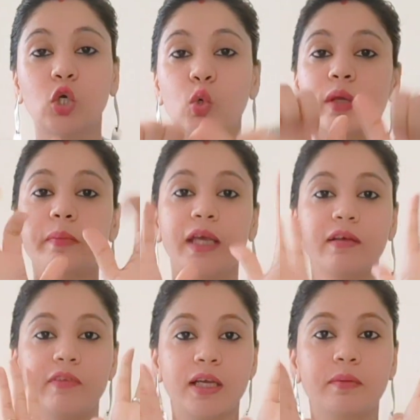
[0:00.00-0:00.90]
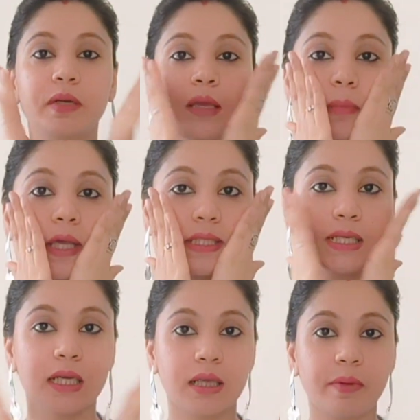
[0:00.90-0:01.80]
कोई मेकअप वेकअप नहीं है मैं ऐसी
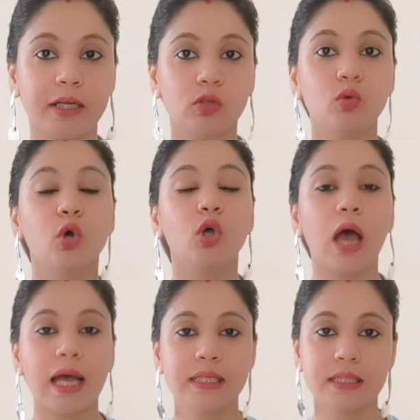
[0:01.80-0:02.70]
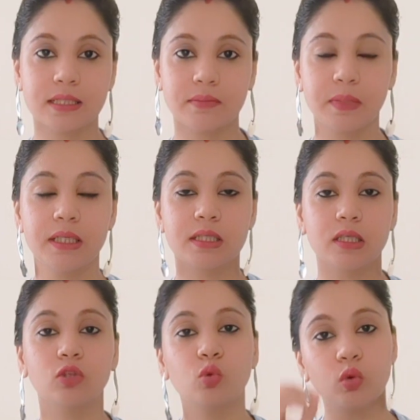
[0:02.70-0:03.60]
करके बैठी हूँ आज मेरी
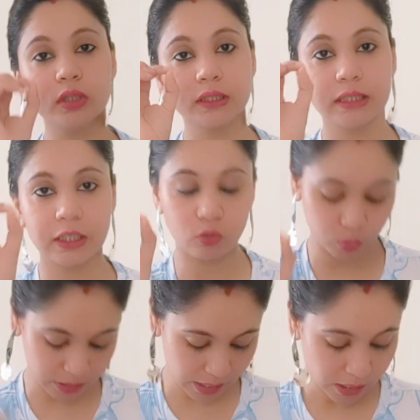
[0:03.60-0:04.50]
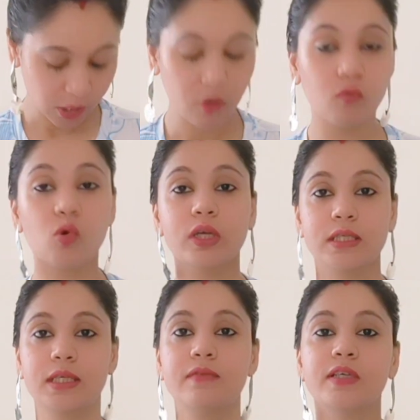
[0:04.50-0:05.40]
स्किन थोड़ी सी ठीक हुई है वो
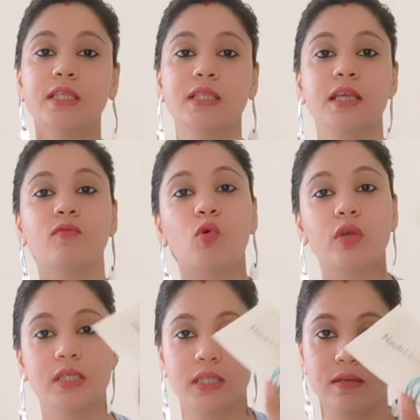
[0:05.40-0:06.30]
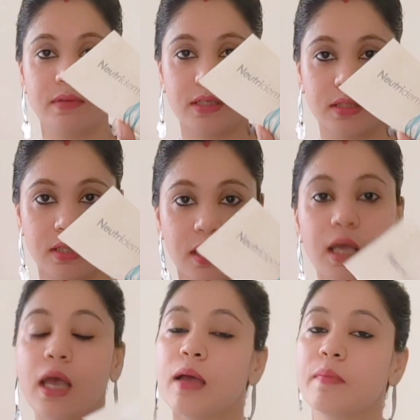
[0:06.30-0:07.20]
किसकी वजह से वो इसकी वजह से
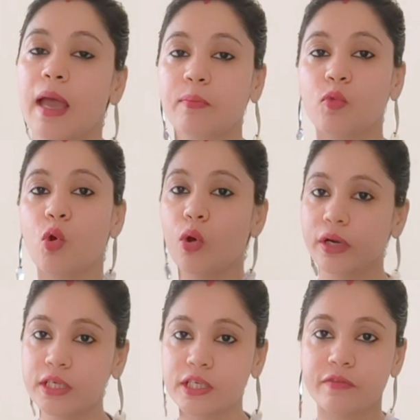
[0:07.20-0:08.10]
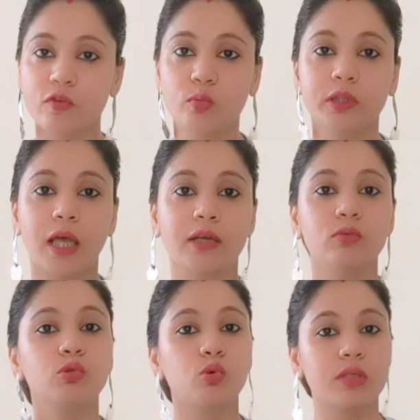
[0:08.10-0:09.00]
मैं आपको ऑनेस्ट रिव्यू बता रही
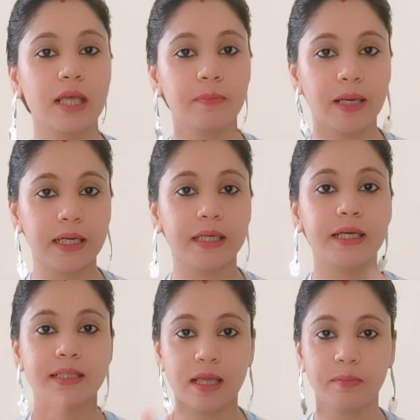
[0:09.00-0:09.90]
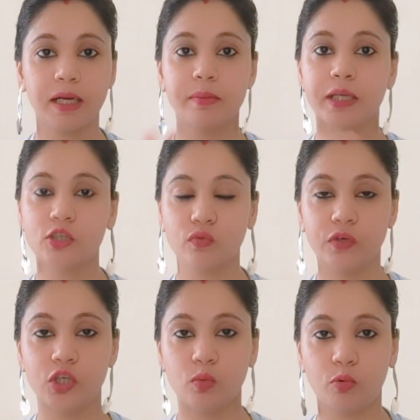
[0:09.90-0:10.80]
हूँ दो साल पहले डेढ़ साल पहले मैंने जो
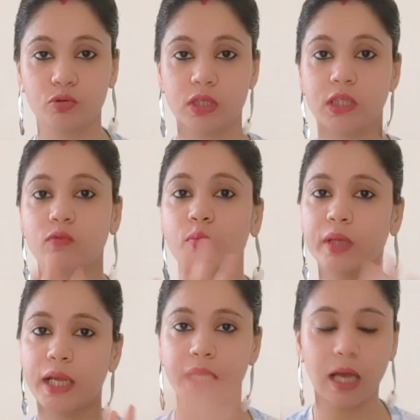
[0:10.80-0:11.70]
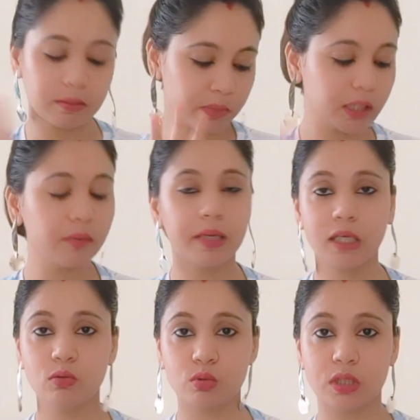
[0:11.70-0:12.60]
वीडियो पोस्ट की थी वो मेरा एक आध महीने मैंने
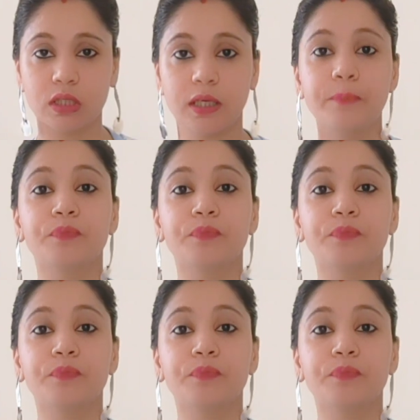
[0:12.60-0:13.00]
यूज की थी